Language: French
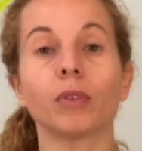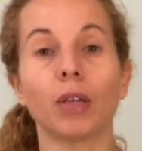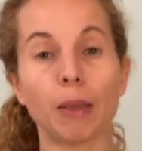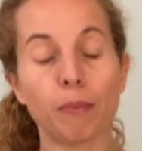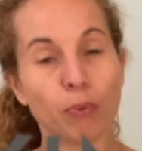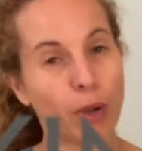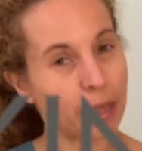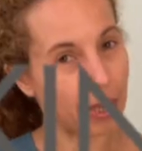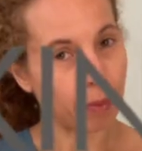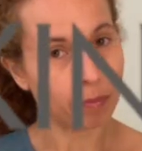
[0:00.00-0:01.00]
dans les
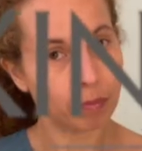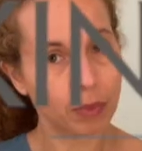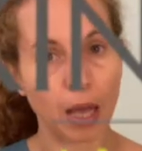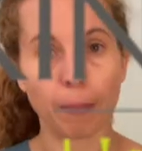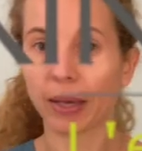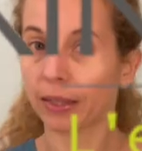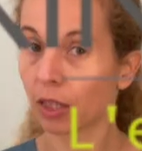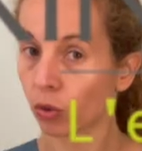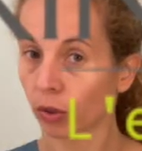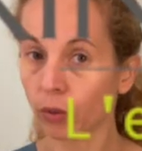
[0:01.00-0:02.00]
poignets après
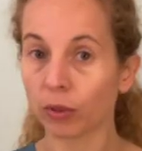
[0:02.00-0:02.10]
ta journée